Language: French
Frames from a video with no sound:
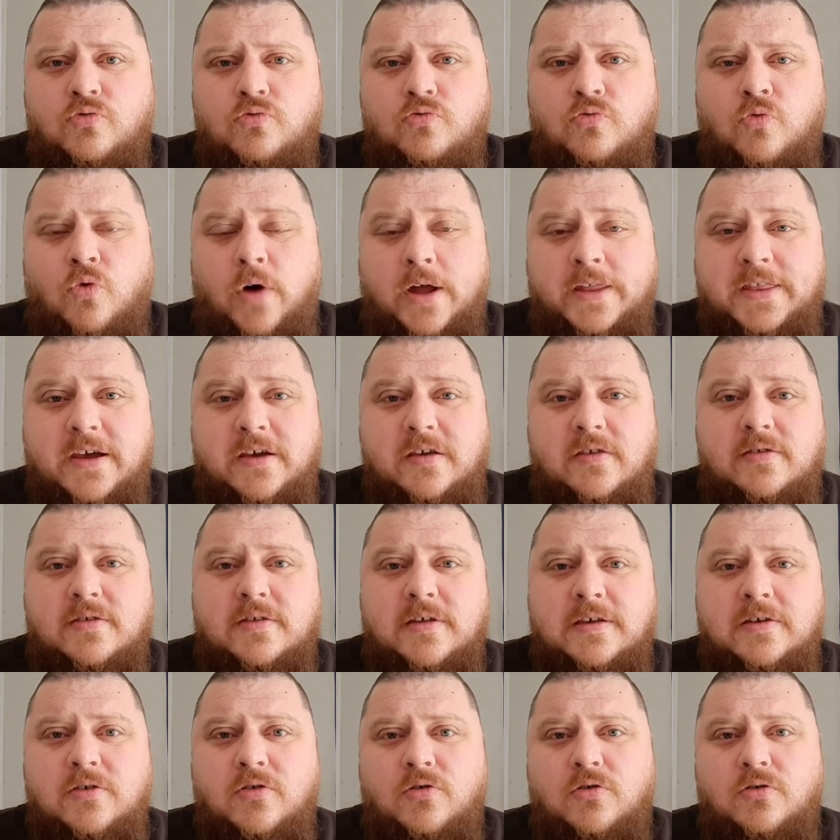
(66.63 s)
ont un
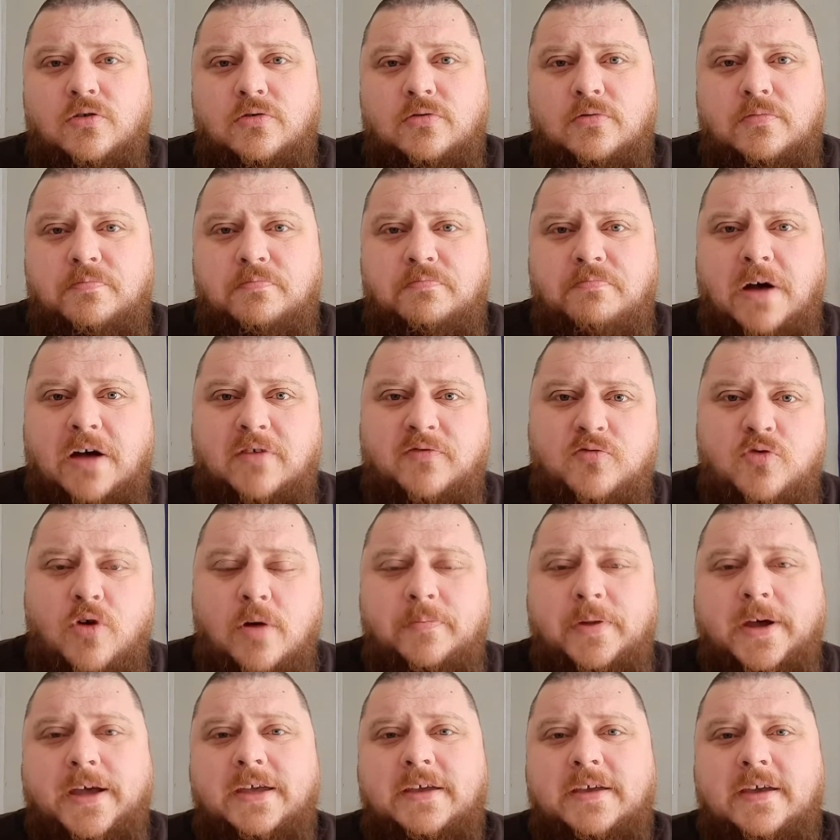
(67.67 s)
accès
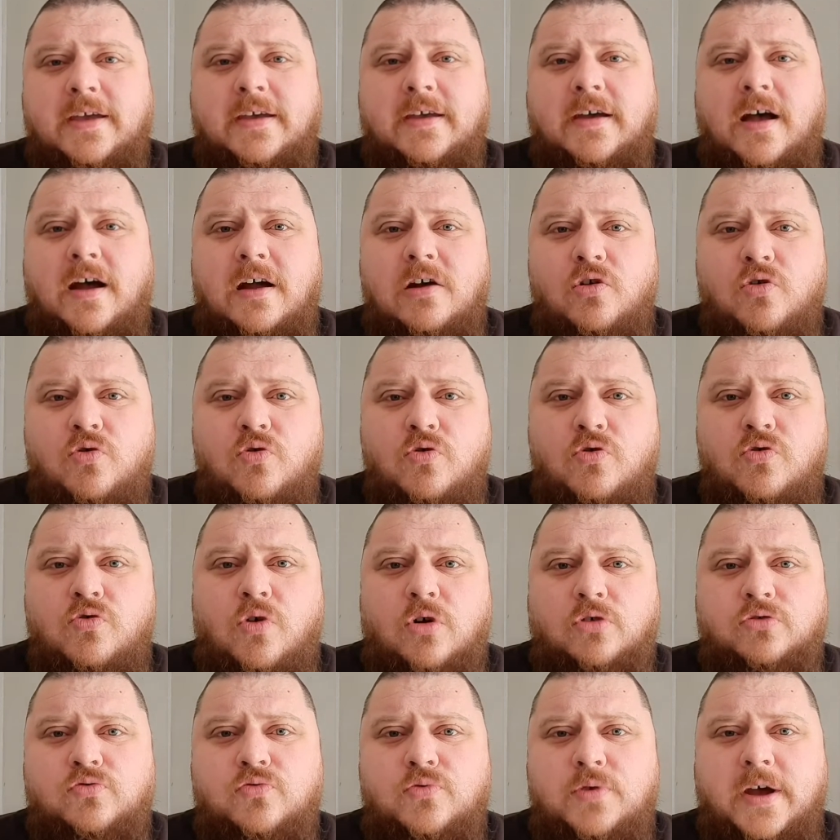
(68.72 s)
parfois précaire à l'eau, ou
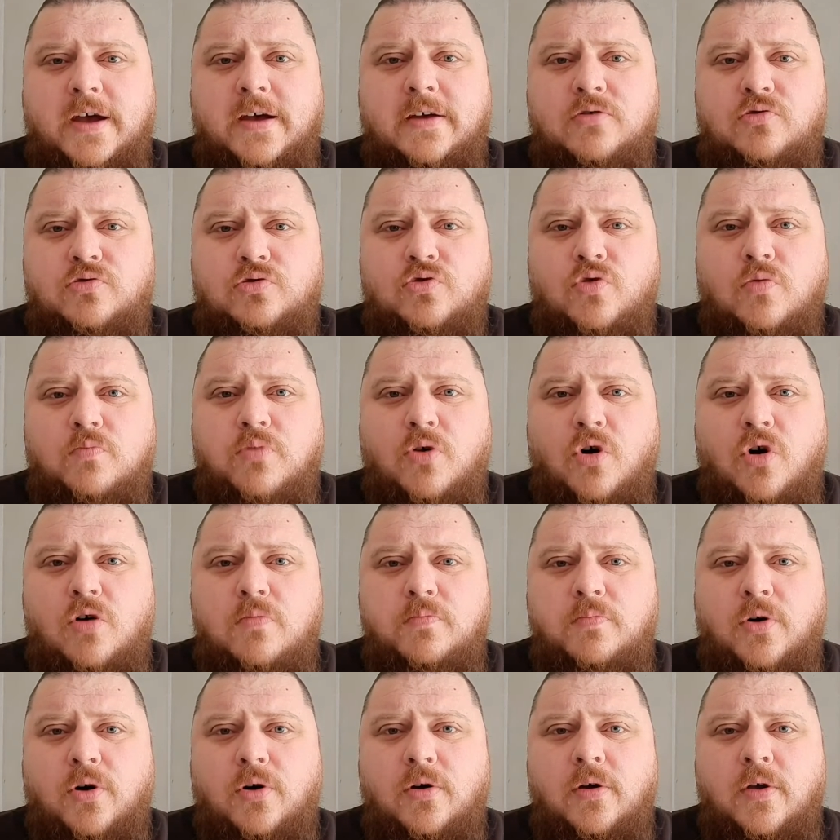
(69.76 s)
en tout cas une eau
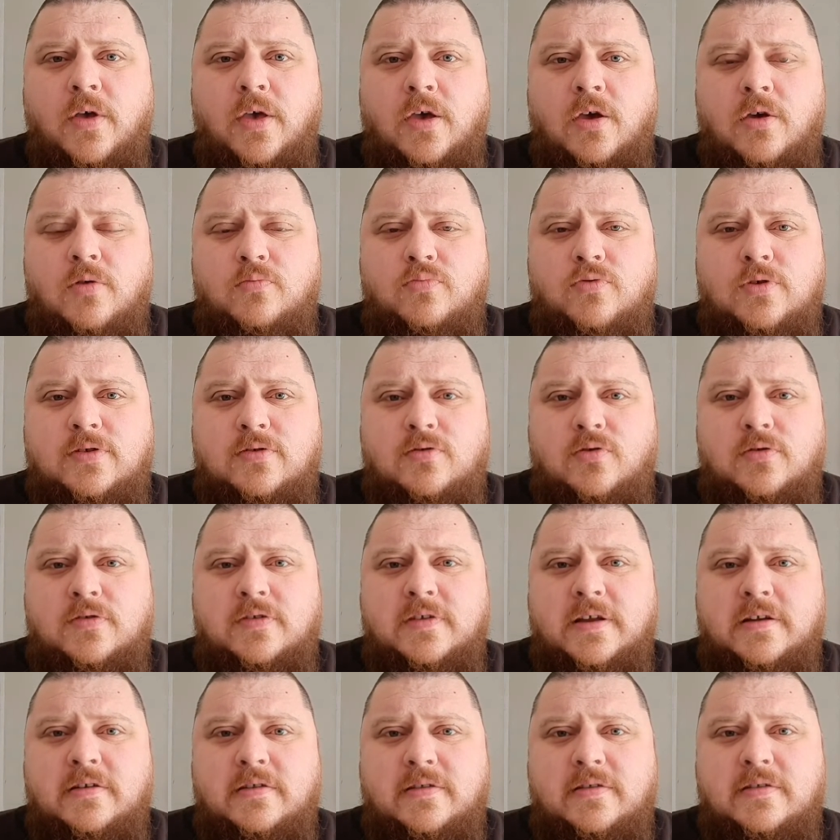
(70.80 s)
propre, puisque
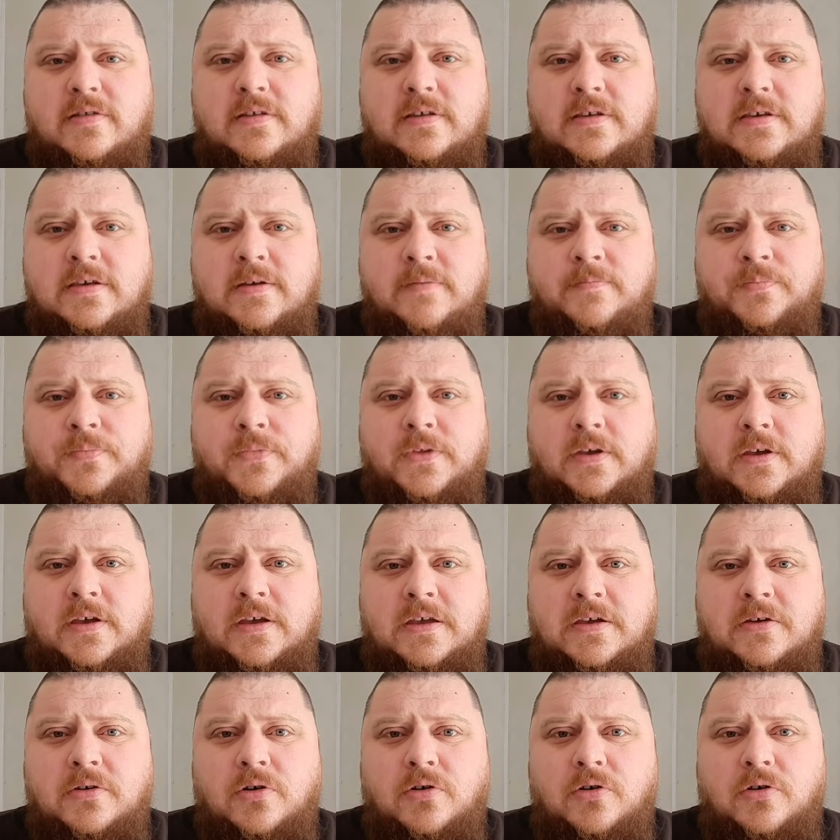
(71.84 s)
celle-ci
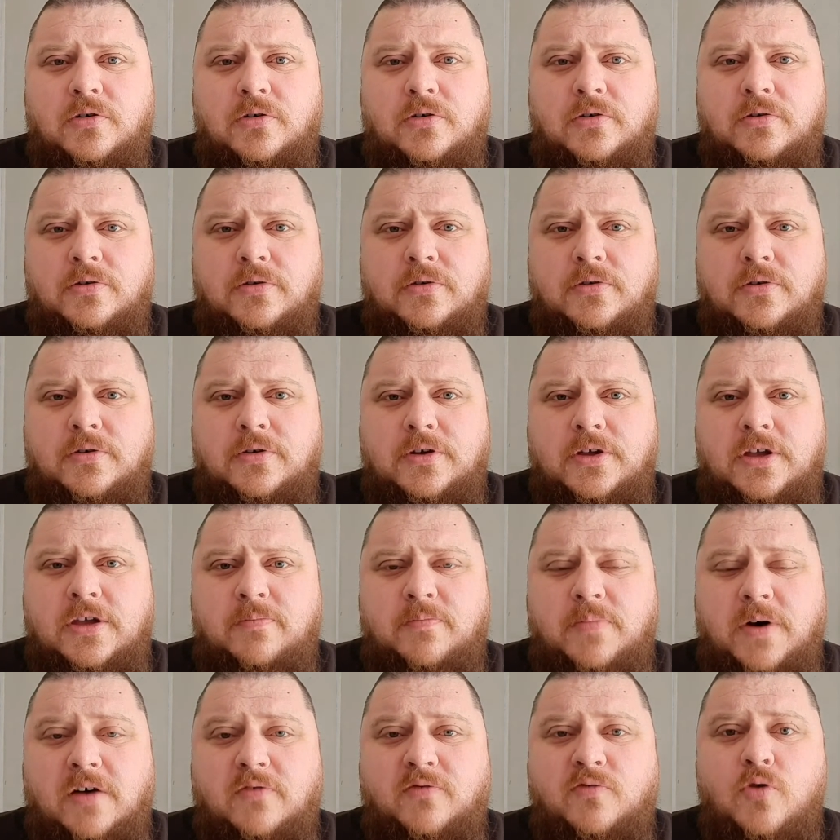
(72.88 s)
est, est,
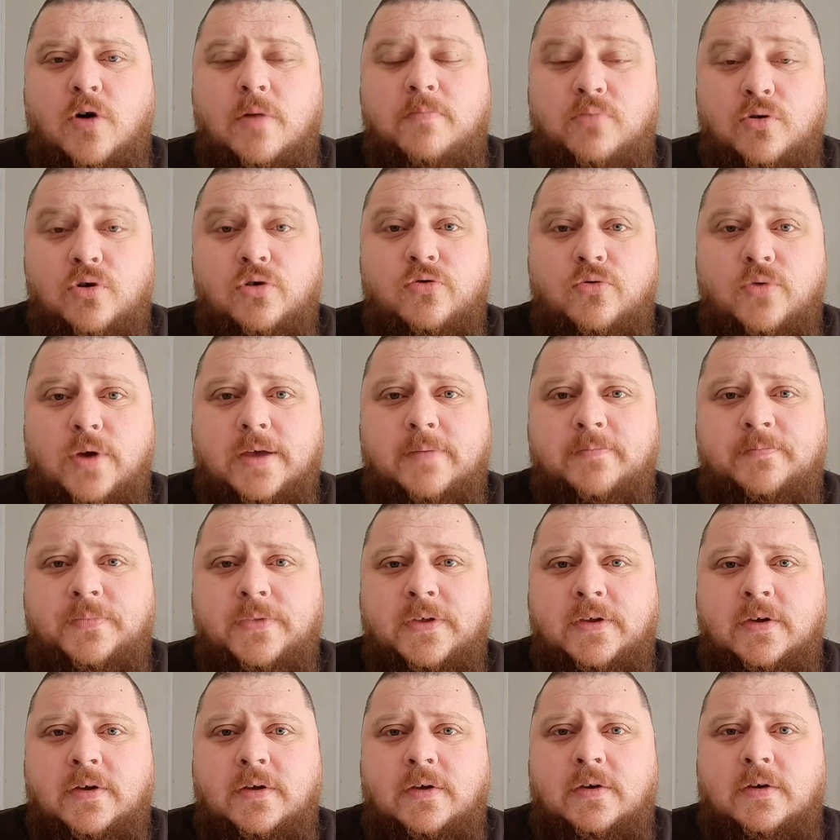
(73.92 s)
parfois polluée.
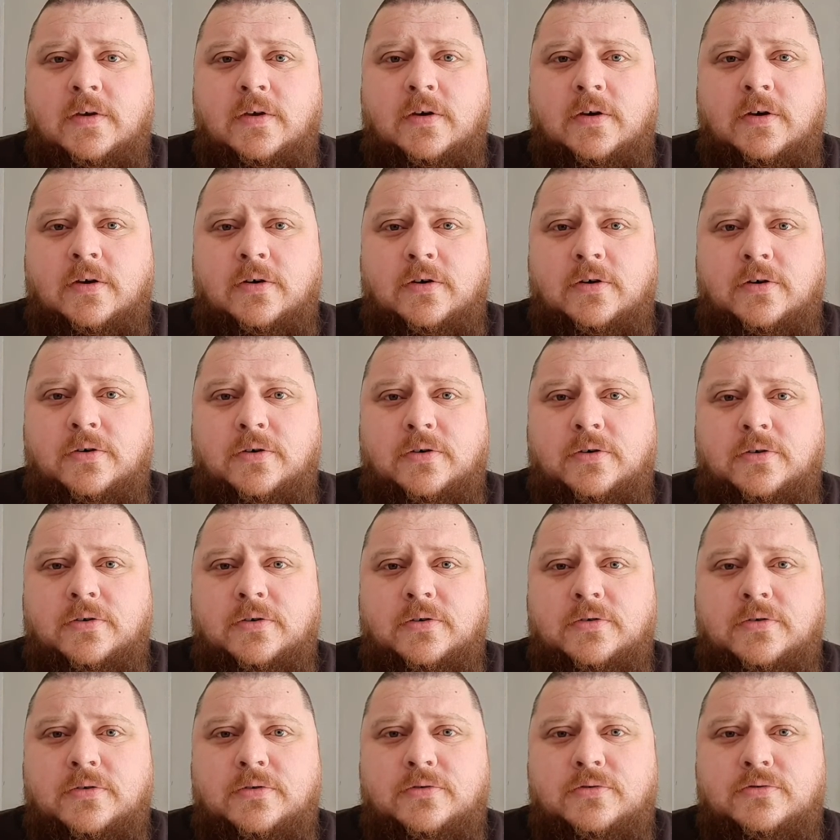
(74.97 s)

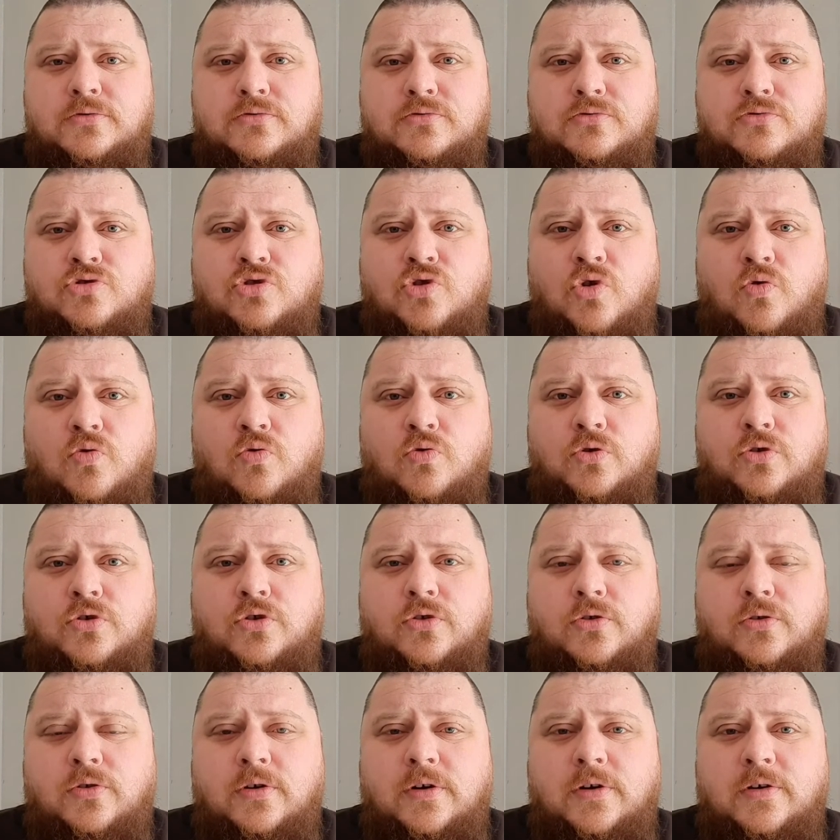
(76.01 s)

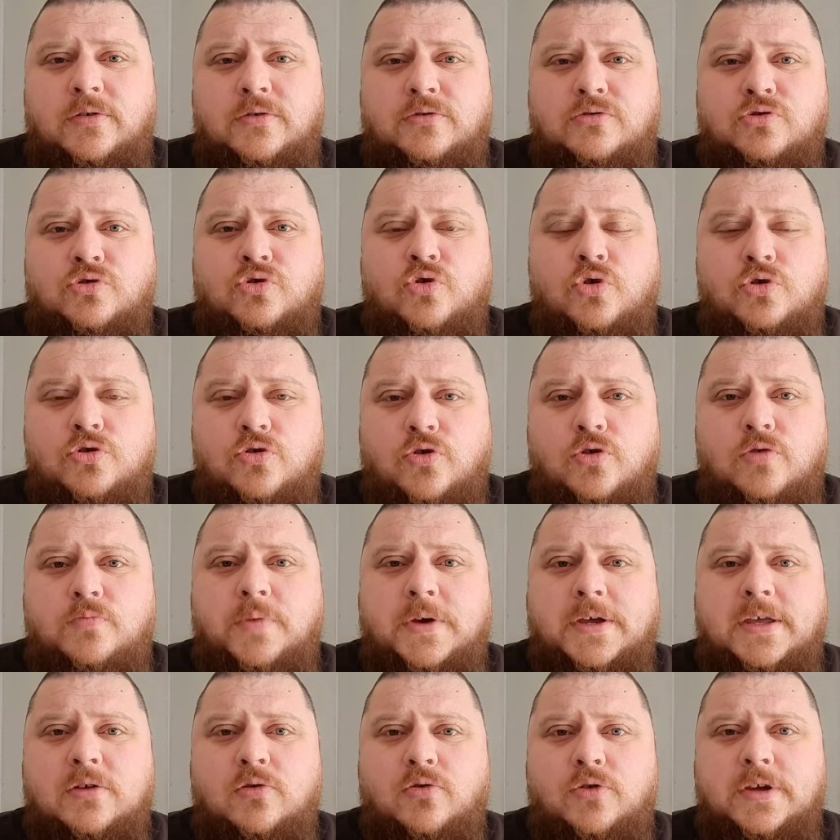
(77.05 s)
donc, notre
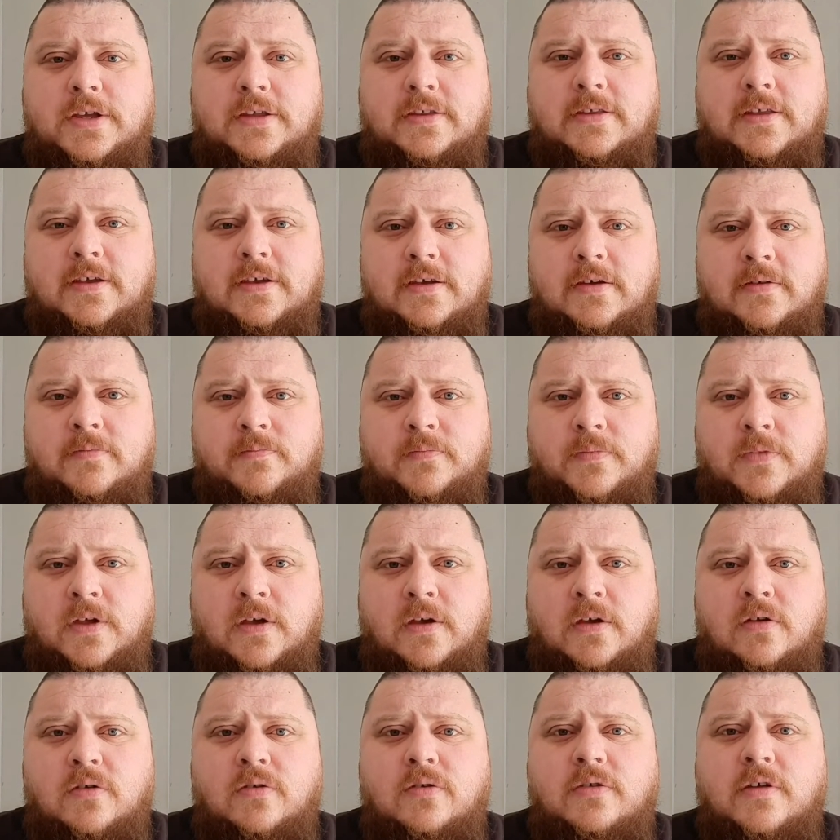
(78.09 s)
priorité,
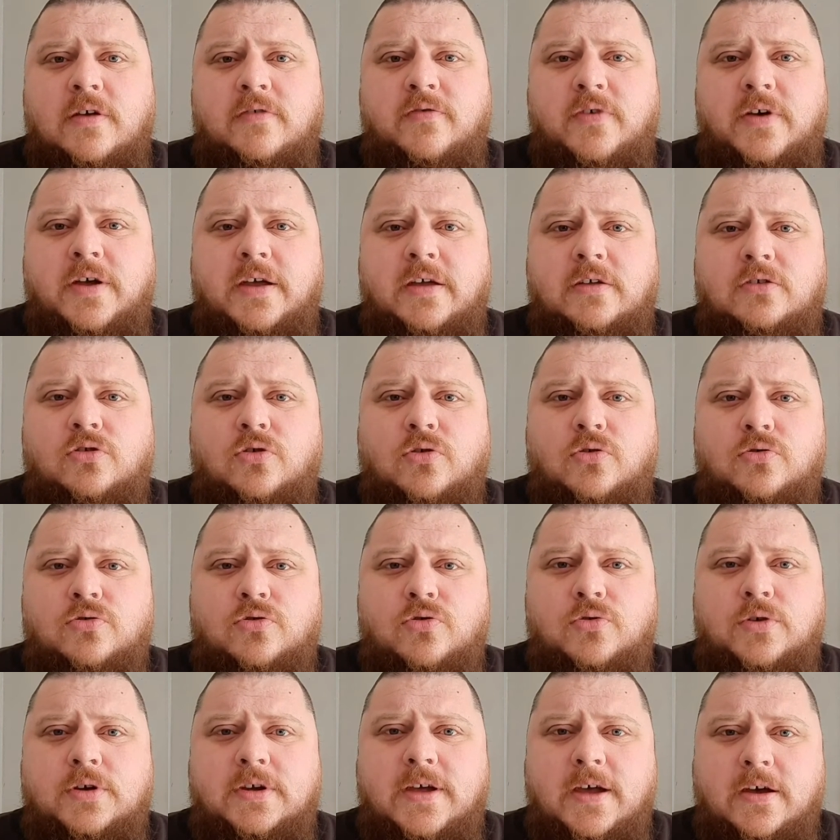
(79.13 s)
ça va être
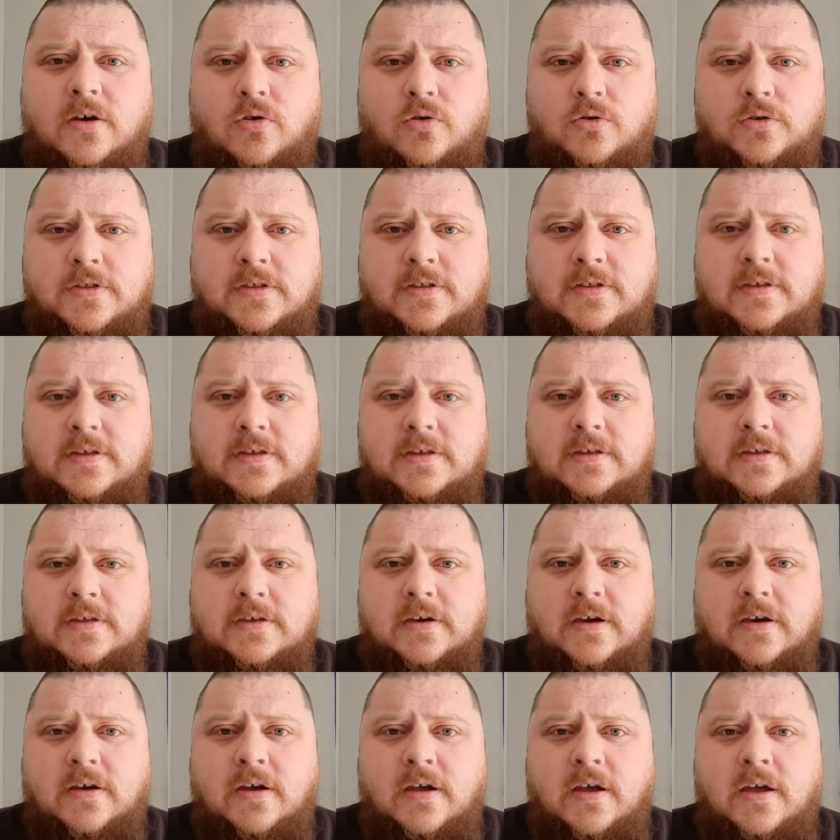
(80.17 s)
de
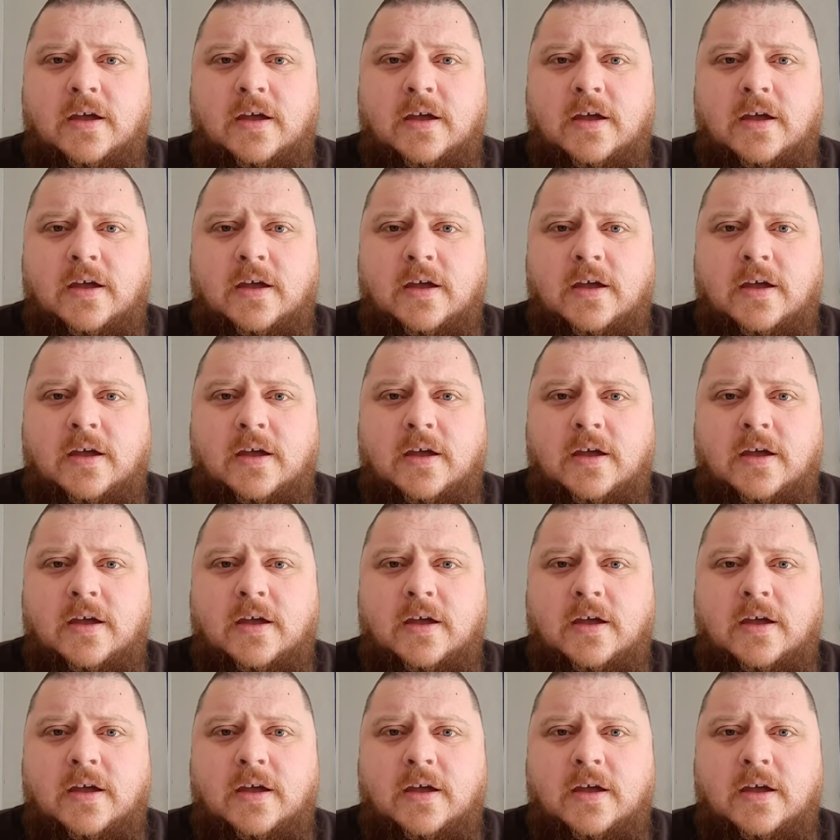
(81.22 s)
garantir